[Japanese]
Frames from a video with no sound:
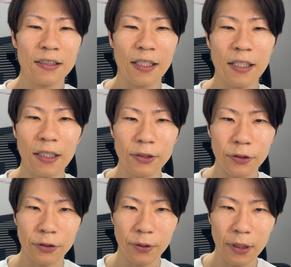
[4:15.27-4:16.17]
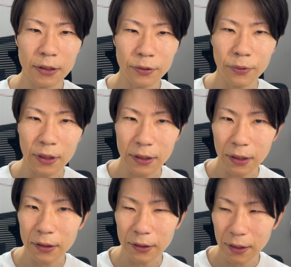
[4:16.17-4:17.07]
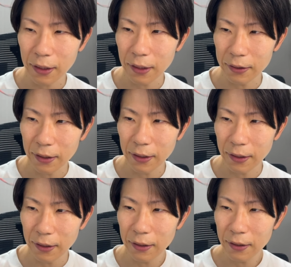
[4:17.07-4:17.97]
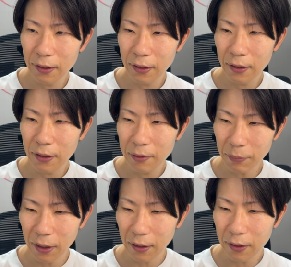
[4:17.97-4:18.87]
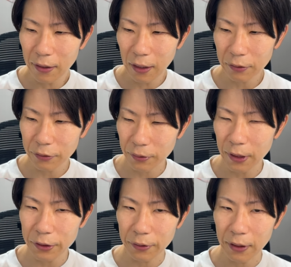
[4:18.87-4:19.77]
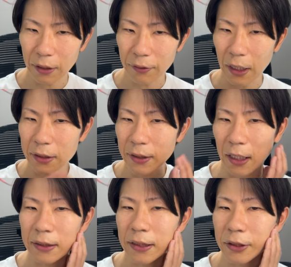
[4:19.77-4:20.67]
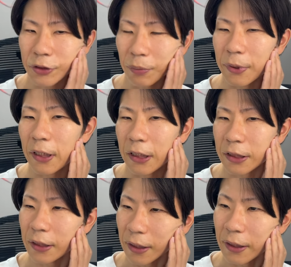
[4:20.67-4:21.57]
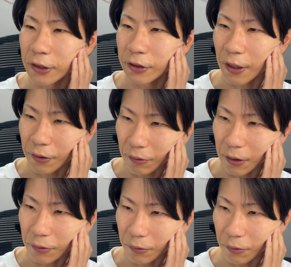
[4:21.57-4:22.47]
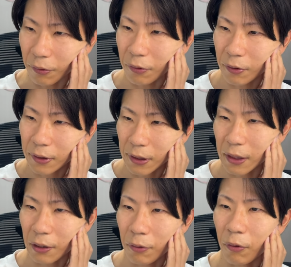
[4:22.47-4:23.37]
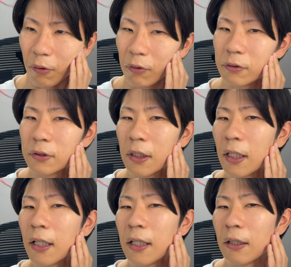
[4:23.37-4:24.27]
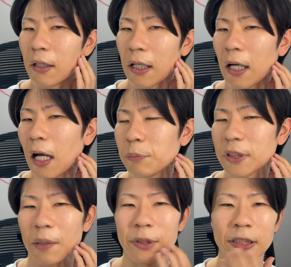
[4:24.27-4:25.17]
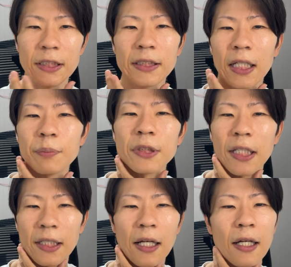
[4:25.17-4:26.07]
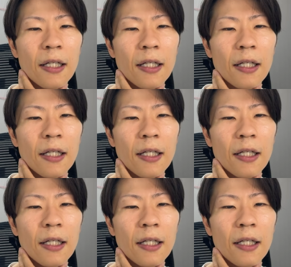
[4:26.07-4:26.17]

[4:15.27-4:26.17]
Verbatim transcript: で、ちょっとそれがすごい気になってて、で、まあ、あとそれ以上にあの顎関節症みたいになっちゃって、20代後半の頃。なんかこう、噛むたびに痛いみたいな。